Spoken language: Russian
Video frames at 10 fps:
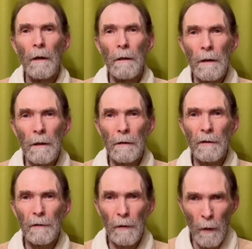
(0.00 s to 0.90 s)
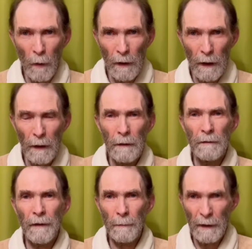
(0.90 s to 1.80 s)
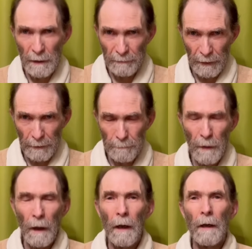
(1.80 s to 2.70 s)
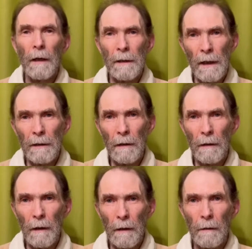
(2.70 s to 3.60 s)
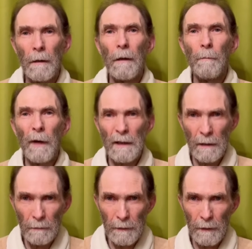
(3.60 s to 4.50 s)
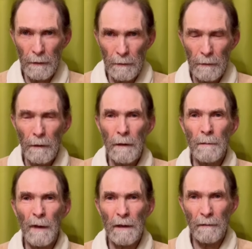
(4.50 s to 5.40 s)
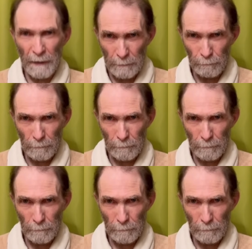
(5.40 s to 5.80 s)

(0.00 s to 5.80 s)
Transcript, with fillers: и строго информативный касательно посылки из Москвы.